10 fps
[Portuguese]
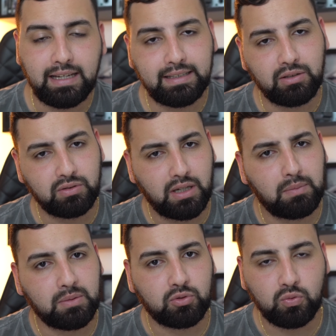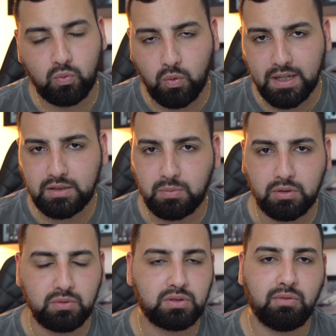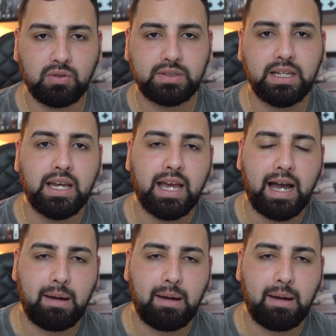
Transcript: Ainda não sabemos quantos produtos vão ser.